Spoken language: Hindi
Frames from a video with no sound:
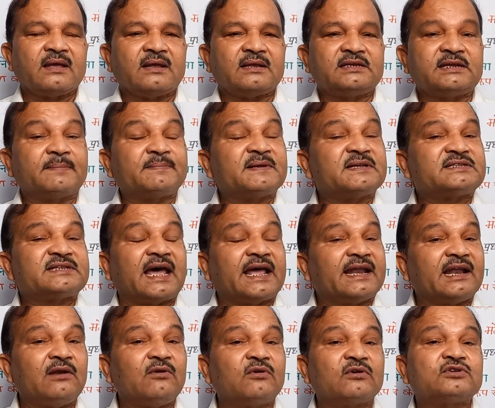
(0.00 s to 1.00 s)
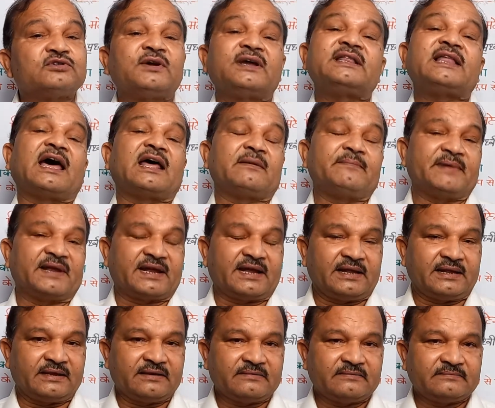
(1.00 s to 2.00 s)
जबकि सारे लोग जो है धार्मिक
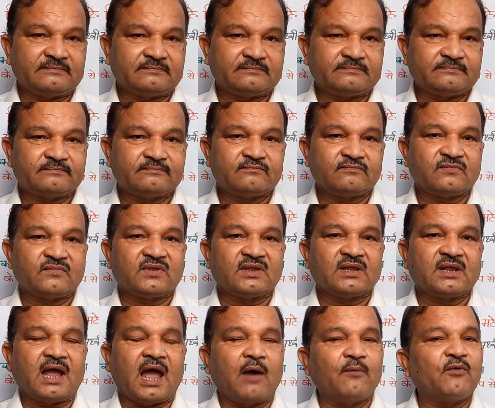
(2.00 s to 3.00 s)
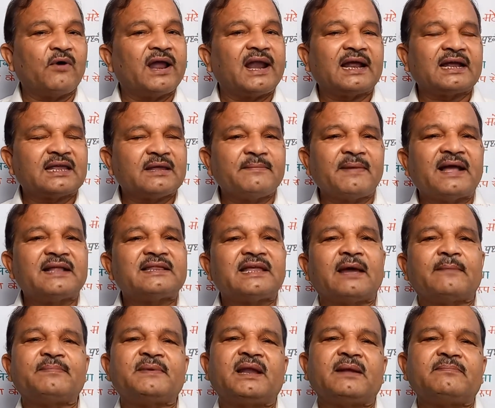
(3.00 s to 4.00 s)
हैं अब वो अलग की बात है
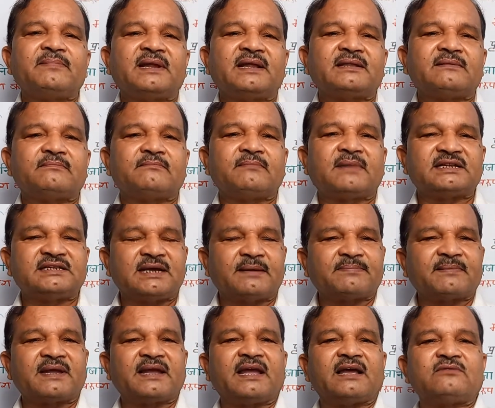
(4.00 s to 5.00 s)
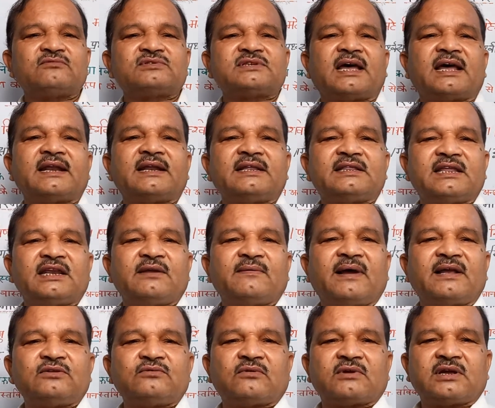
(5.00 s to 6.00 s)
अपने अपने मजहब के अनुसार रीति
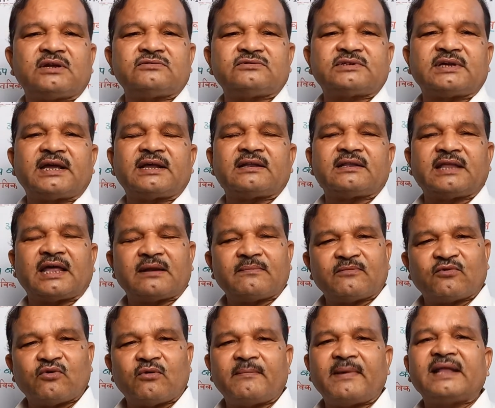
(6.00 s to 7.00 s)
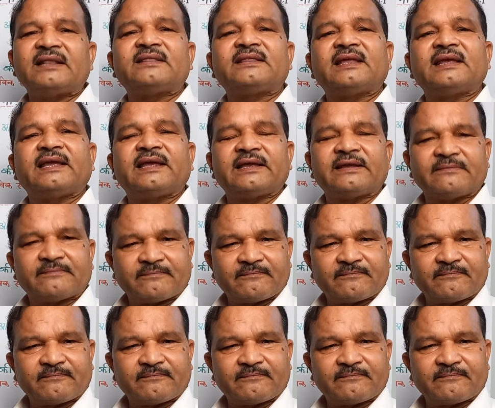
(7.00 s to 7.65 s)
रिवाजों के अनुसार धर्म को मानते हैं